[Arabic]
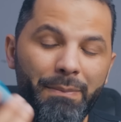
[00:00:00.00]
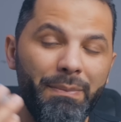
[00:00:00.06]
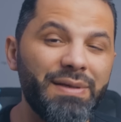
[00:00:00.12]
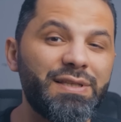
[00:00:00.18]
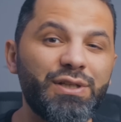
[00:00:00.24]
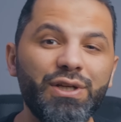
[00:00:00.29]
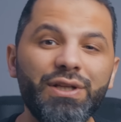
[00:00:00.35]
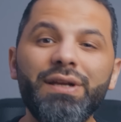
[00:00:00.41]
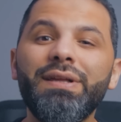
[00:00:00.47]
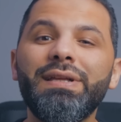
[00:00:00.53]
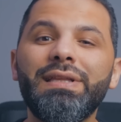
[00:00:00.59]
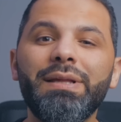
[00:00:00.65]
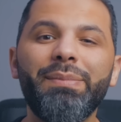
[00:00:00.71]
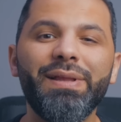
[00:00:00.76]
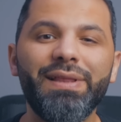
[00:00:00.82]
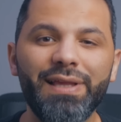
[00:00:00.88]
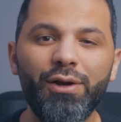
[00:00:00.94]
بس عشان تقدر
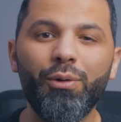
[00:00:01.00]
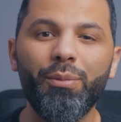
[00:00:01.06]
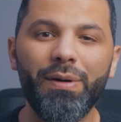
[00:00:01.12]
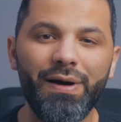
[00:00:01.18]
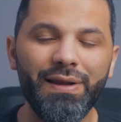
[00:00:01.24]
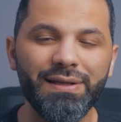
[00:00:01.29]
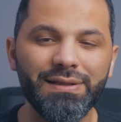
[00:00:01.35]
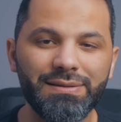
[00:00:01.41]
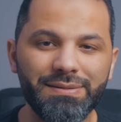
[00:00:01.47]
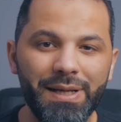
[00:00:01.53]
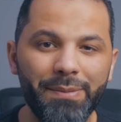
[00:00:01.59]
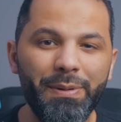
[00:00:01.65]
تبدلهم خالص